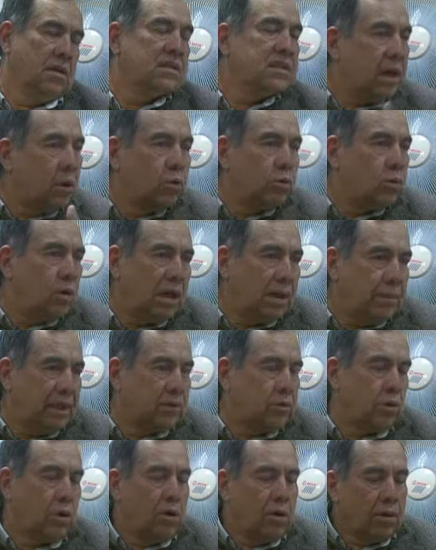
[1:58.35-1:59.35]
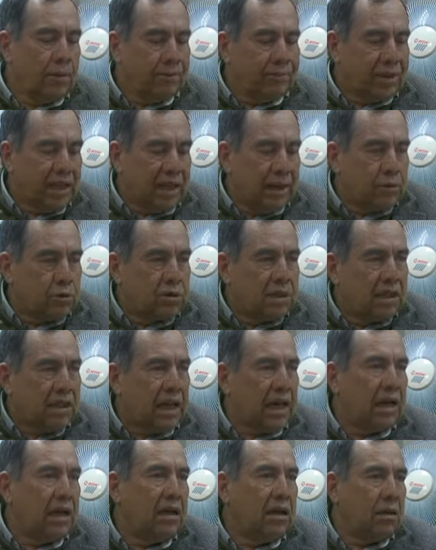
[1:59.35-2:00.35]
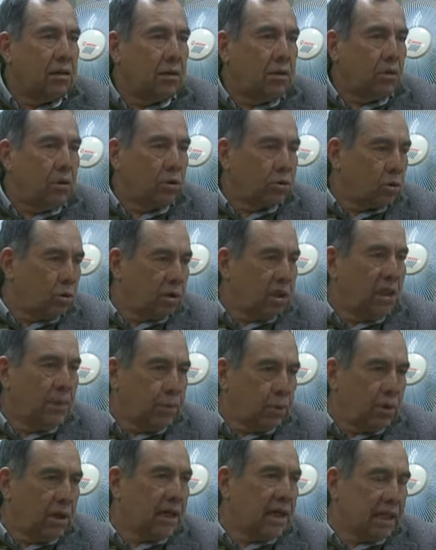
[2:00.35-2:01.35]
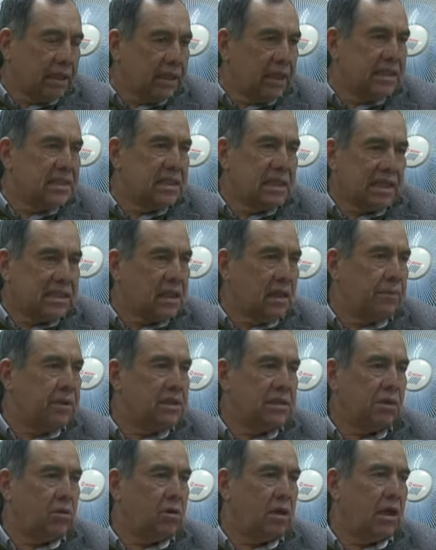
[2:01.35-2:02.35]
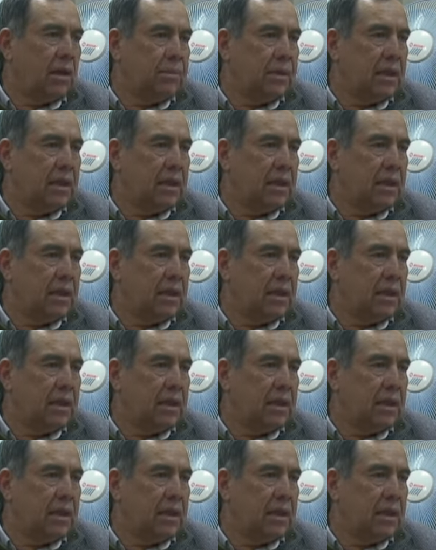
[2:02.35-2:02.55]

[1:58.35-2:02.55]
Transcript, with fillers: Segundo elemento, tenemos que darle otro tipo de características al Ministerio del